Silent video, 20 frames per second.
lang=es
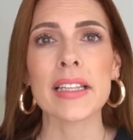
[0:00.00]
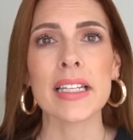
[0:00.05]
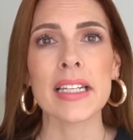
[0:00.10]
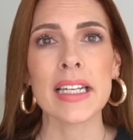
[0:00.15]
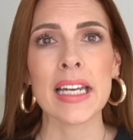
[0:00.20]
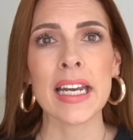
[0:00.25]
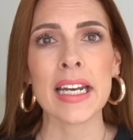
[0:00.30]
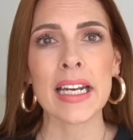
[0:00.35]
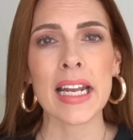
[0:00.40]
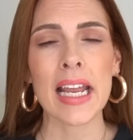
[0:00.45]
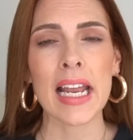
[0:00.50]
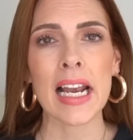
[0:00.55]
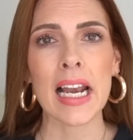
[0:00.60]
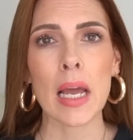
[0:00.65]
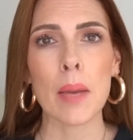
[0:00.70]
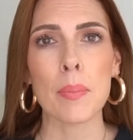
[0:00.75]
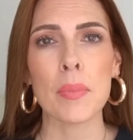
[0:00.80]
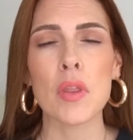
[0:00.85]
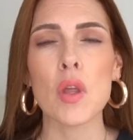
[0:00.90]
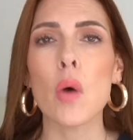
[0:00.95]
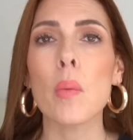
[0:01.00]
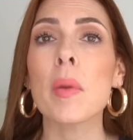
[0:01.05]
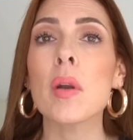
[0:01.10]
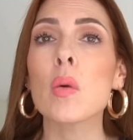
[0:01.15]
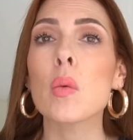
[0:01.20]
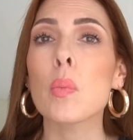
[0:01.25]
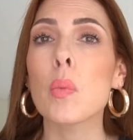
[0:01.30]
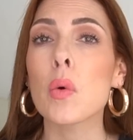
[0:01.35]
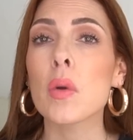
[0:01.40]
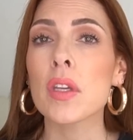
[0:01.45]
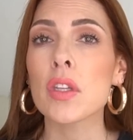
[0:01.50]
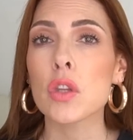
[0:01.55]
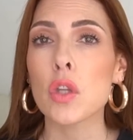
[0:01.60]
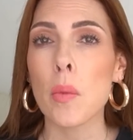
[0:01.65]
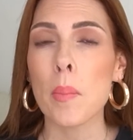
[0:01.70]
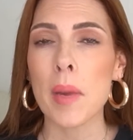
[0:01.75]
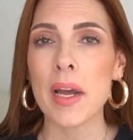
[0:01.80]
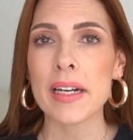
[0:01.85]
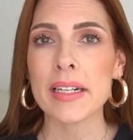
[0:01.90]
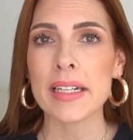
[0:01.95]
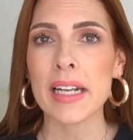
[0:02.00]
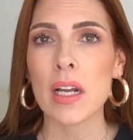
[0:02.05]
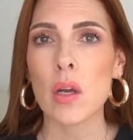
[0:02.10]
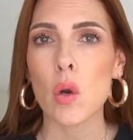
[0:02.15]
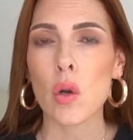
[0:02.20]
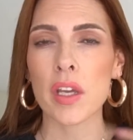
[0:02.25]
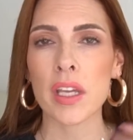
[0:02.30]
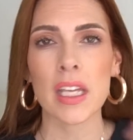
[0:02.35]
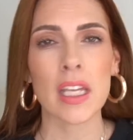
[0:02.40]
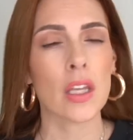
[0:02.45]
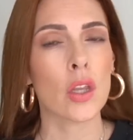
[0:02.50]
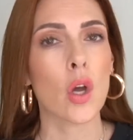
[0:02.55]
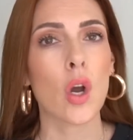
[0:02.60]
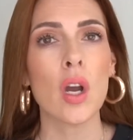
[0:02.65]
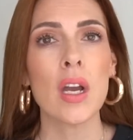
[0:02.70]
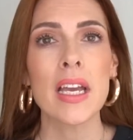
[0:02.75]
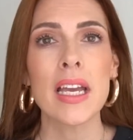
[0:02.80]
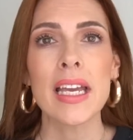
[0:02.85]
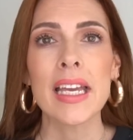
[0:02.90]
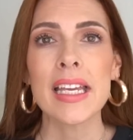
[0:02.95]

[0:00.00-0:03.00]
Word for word: tener el abdomen un poquito más recogido